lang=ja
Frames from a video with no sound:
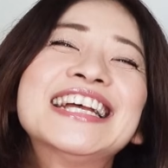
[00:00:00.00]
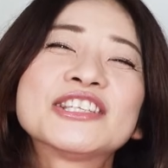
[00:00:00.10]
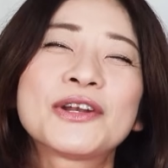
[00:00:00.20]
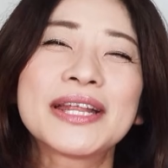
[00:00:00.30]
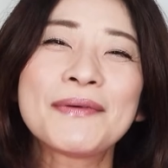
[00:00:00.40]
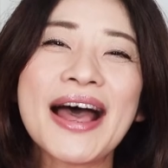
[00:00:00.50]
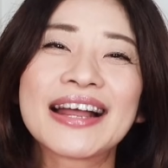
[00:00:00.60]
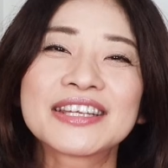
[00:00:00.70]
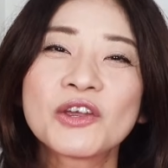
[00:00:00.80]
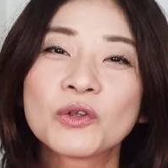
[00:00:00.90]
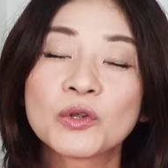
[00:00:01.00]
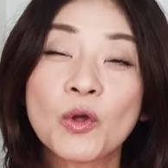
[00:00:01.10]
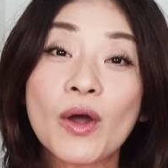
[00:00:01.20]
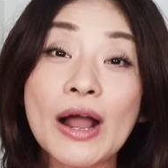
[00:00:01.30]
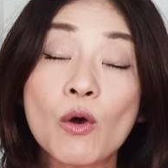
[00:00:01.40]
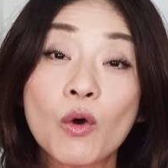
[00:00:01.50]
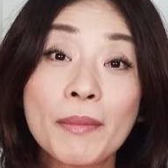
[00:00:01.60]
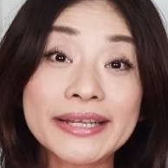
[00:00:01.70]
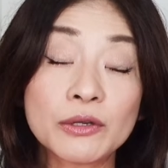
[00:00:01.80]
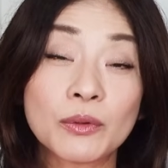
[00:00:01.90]
それでは、今日の動画ここ
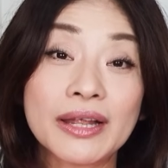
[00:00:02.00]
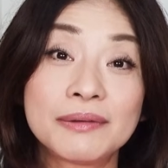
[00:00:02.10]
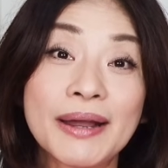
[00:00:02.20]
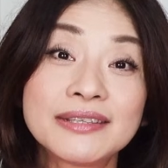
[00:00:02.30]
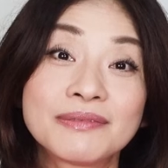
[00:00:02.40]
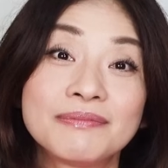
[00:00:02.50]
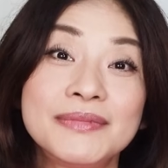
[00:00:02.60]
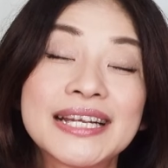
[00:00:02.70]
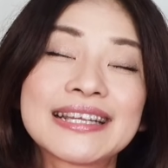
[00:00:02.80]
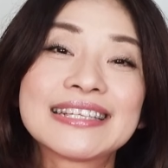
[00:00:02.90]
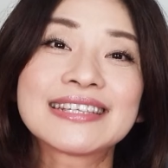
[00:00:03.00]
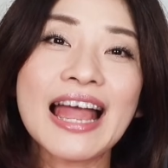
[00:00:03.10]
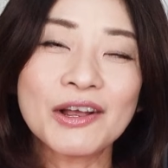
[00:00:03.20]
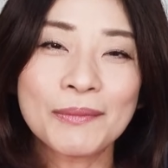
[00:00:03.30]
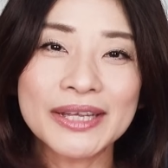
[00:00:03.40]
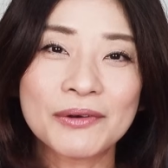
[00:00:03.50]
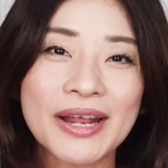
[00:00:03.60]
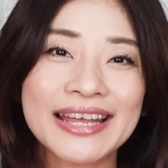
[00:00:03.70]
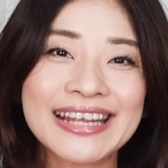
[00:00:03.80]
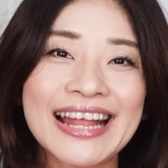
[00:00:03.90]
までとなります。皆さん最後までご
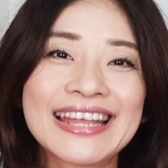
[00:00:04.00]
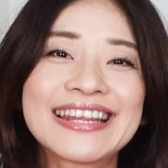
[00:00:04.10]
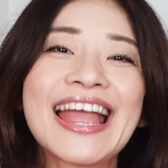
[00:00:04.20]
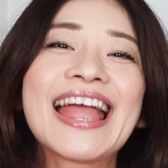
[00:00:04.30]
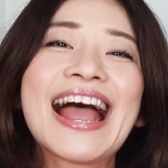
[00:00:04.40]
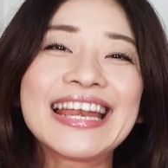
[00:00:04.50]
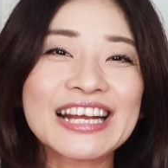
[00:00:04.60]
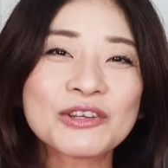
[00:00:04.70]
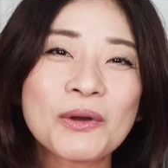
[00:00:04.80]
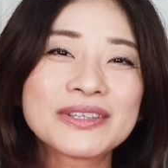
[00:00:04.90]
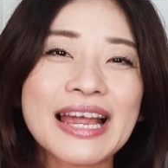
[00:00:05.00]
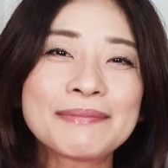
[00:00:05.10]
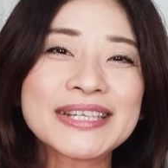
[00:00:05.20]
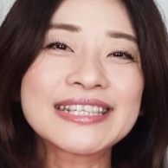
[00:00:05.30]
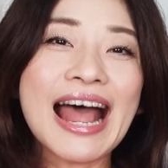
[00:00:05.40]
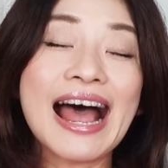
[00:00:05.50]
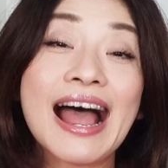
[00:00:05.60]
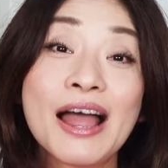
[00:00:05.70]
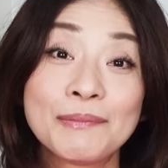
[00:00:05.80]
覧いただいてありがとうございました。